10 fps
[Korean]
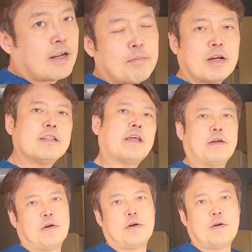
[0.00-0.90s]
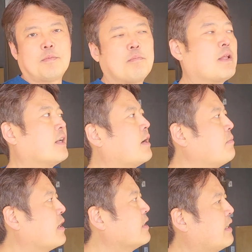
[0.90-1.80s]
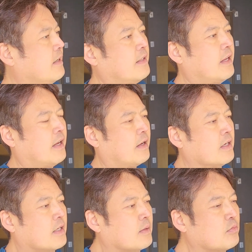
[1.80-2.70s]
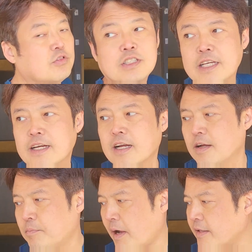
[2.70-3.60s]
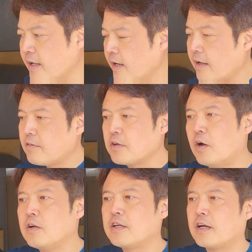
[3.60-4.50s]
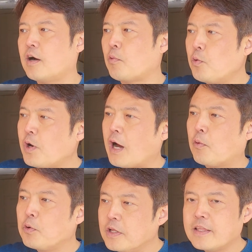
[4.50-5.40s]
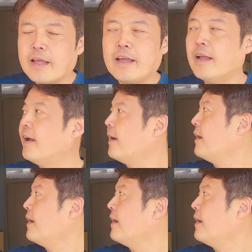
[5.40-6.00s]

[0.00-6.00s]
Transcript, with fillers: 난방이 돼요 바닥 난방이 되는데 문제가 바닥에서 열기가 올라오는데